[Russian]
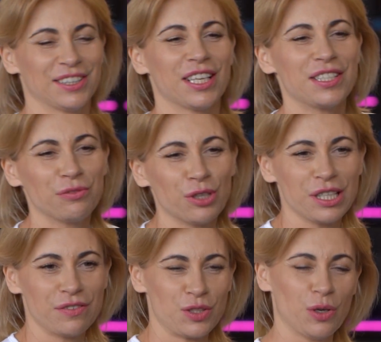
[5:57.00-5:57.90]
На
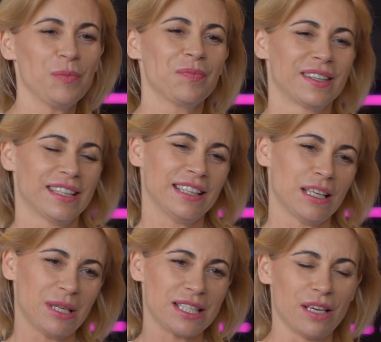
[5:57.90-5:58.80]
сегодня все. На
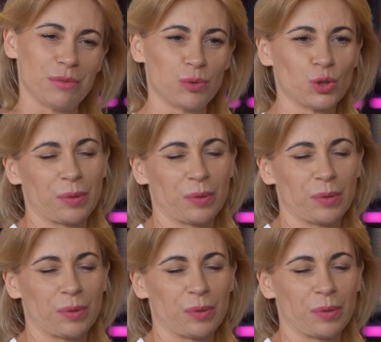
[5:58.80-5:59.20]
этом я с вами буду